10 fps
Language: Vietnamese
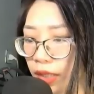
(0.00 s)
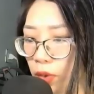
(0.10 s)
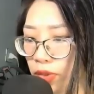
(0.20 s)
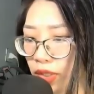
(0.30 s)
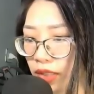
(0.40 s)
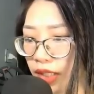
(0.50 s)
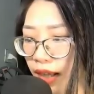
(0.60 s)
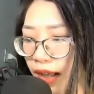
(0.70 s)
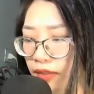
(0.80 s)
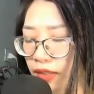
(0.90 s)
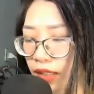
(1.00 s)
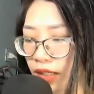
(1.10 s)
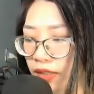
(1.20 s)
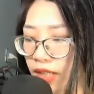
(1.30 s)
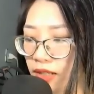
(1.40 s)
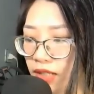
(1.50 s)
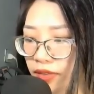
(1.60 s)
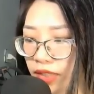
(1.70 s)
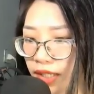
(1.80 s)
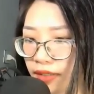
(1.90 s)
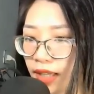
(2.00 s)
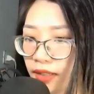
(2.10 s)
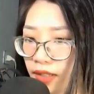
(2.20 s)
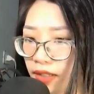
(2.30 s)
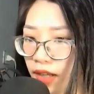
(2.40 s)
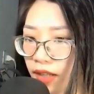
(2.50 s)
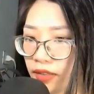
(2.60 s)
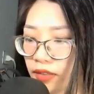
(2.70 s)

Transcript: của những người khác nên lên tiếng nhắc nhở nói.